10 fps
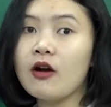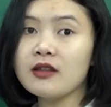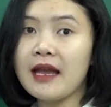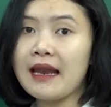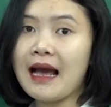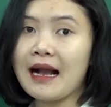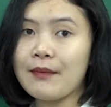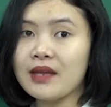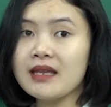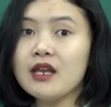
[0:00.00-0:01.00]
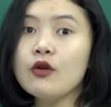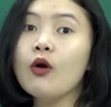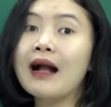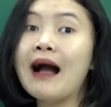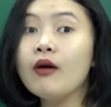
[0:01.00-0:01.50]
có thể là cảm thấy nhiệt độ
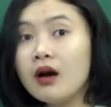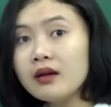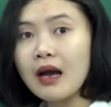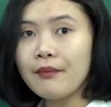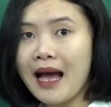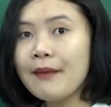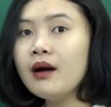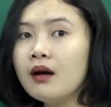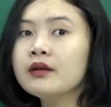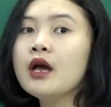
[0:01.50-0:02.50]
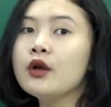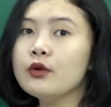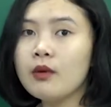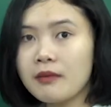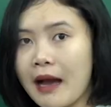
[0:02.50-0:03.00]
cao hơn, ấm áp hơn,
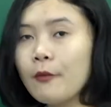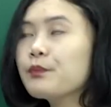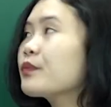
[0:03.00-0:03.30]
đúng không nào?